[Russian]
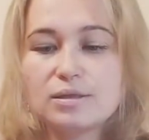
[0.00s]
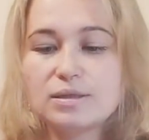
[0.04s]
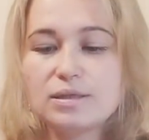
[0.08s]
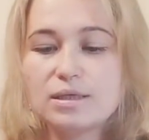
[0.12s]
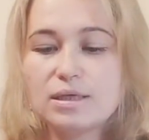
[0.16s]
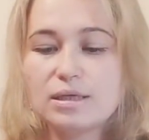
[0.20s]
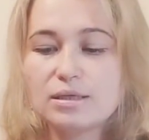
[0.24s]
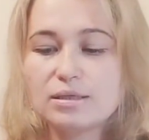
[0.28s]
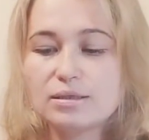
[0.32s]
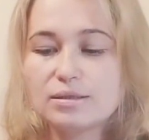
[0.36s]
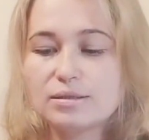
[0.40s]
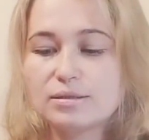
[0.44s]

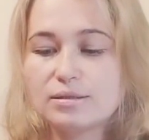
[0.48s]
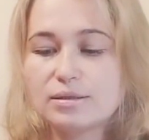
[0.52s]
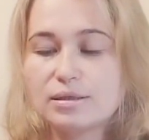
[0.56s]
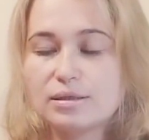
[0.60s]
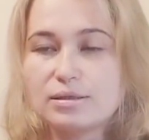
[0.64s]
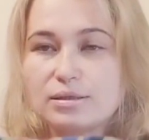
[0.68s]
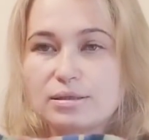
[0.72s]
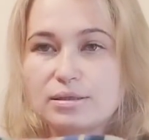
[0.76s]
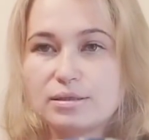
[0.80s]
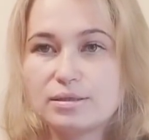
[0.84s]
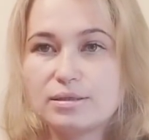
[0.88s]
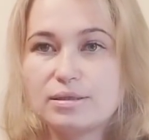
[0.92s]
изделие,
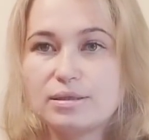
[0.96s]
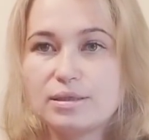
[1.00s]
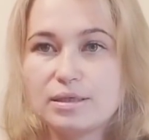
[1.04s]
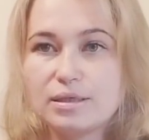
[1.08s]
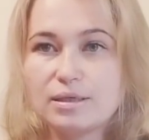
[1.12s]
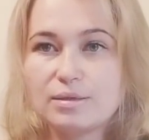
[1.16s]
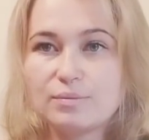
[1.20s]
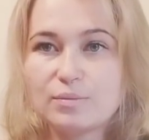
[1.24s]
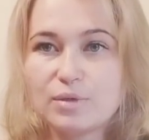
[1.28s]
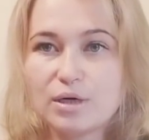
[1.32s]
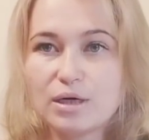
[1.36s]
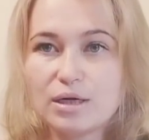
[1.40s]
эти
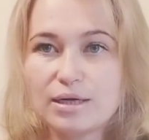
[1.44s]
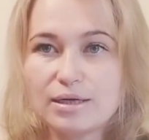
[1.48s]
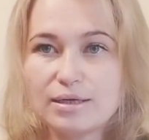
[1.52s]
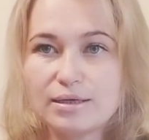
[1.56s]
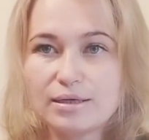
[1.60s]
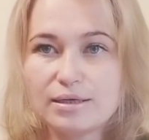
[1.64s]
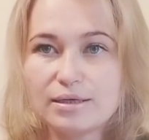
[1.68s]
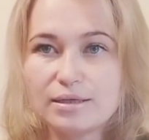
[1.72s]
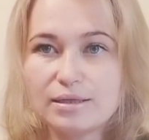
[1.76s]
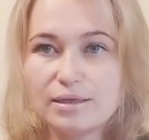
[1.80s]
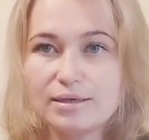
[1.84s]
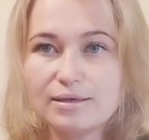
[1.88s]
изделия
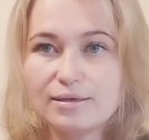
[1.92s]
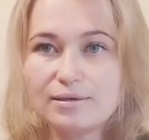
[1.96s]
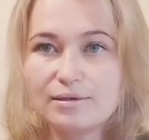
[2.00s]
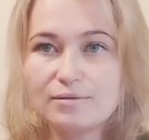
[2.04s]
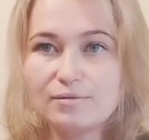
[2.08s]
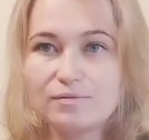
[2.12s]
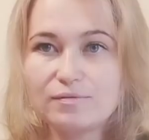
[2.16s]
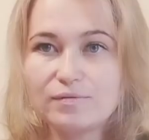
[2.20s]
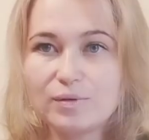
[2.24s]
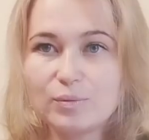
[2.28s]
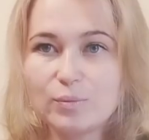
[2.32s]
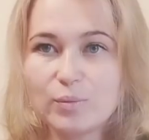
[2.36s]
маленькие, да,
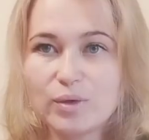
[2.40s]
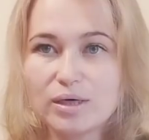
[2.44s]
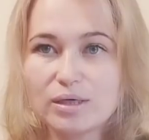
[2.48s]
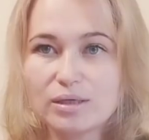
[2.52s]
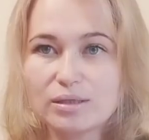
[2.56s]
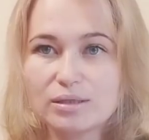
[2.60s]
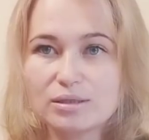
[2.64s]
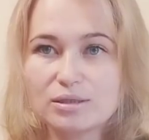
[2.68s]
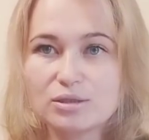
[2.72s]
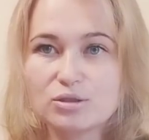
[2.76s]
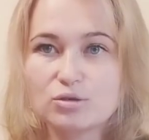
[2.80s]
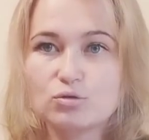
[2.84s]
две
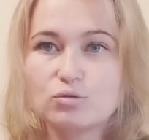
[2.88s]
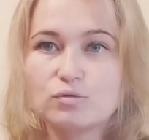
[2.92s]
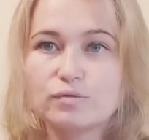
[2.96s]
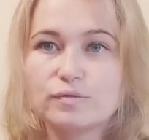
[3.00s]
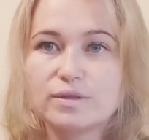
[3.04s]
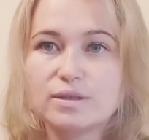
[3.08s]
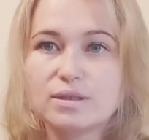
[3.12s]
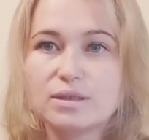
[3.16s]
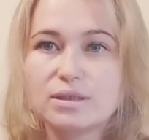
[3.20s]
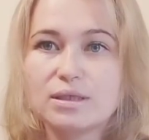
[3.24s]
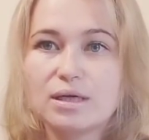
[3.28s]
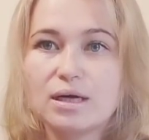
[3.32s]
пары носков
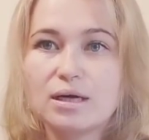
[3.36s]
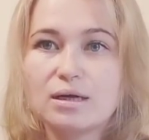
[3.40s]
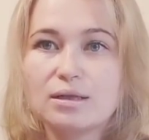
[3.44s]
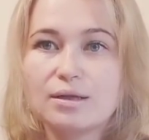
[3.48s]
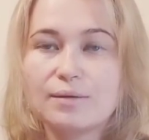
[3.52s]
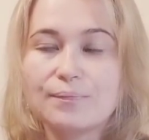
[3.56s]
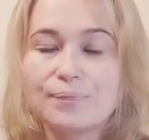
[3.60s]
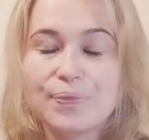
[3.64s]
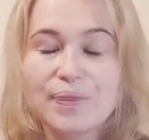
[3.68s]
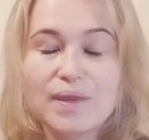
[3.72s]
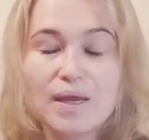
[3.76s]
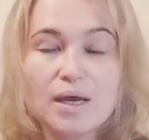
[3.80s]

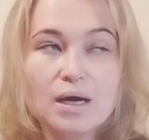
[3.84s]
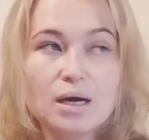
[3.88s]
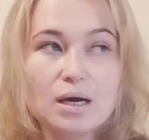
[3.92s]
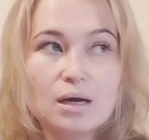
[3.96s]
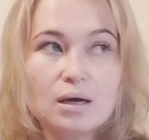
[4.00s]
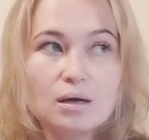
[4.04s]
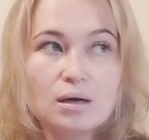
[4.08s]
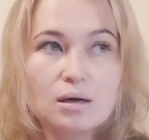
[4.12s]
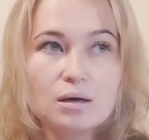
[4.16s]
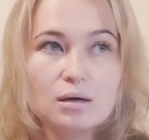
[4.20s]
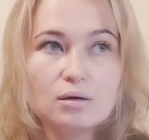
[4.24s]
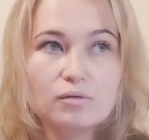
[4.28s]
стирала
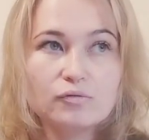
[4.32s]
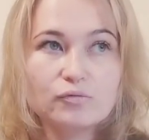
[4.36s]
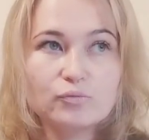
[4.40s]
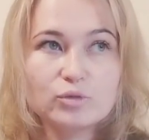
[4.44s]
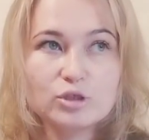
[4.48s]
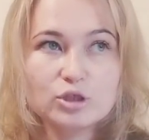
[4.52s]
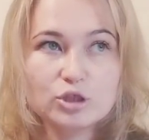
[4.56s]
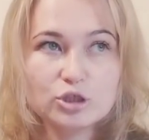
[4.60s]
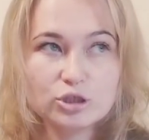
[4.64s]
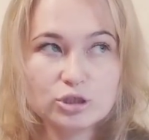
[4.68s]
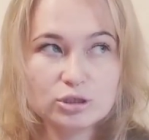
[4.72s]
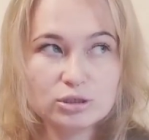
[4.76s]
в
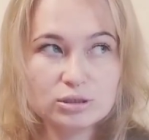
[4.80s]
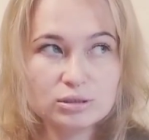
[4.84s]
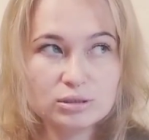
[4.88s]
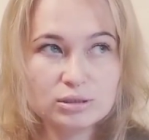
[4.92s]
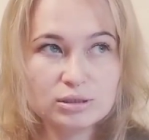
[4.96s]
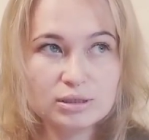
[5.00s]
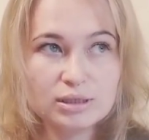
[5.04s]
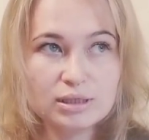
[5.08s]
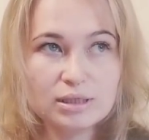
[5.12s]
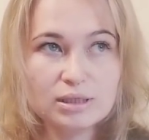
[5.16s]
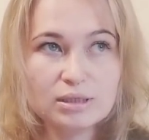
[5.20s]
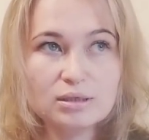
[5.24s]

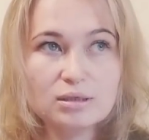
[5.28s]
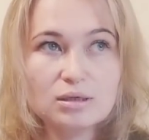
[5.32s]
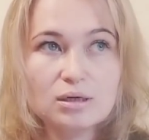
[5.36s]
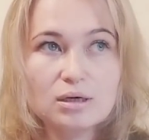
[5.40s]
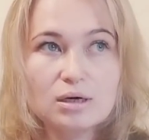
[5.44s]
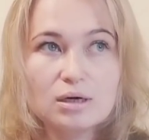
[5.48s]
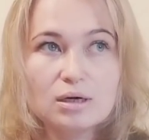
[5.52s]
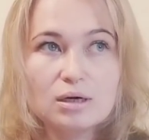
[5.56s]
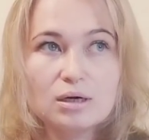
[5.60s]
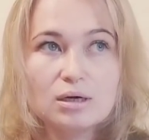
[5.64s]
машинке.